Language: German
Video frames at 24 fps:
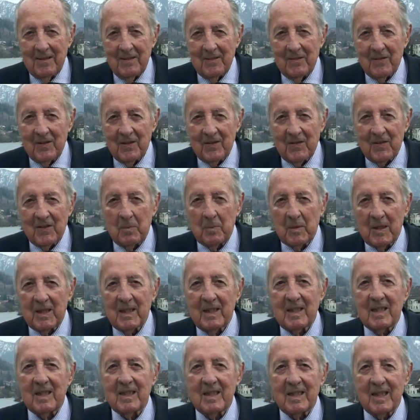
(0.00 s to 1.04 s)
was die
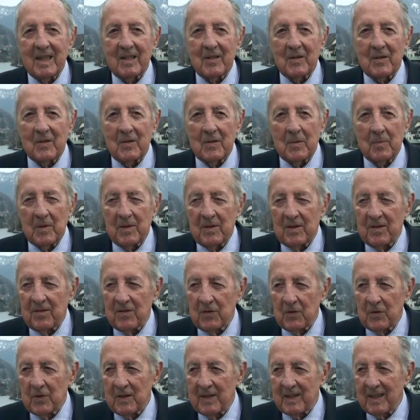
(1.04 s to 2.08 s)
Berichterstattung über den
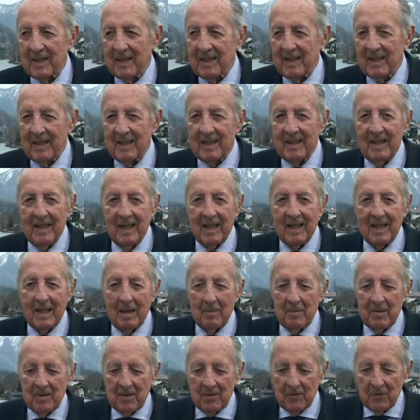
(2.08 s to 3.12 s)
sogenannten
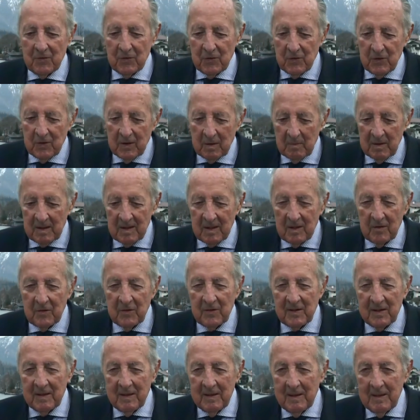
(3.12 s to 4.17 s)
arabischen Frühling
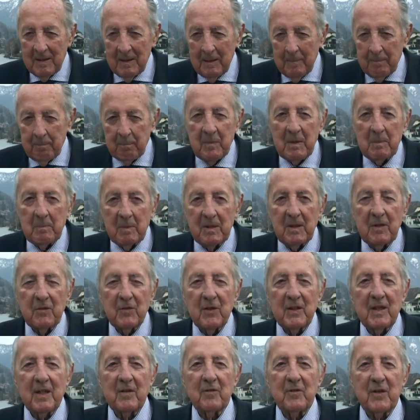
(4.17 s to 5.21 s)
betrifft, bin ich
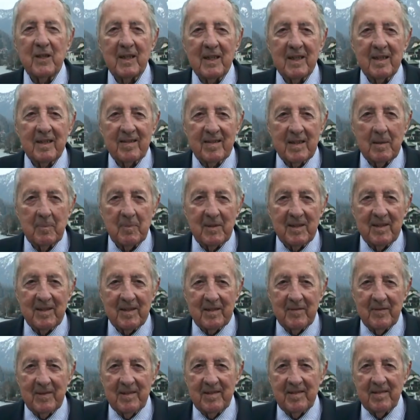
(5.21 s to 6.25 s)
von Anfang an skeptisch
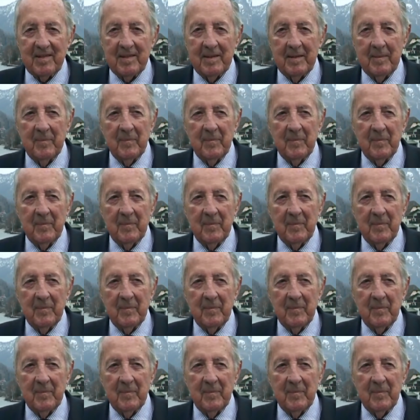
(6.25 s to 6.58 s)
gewesen.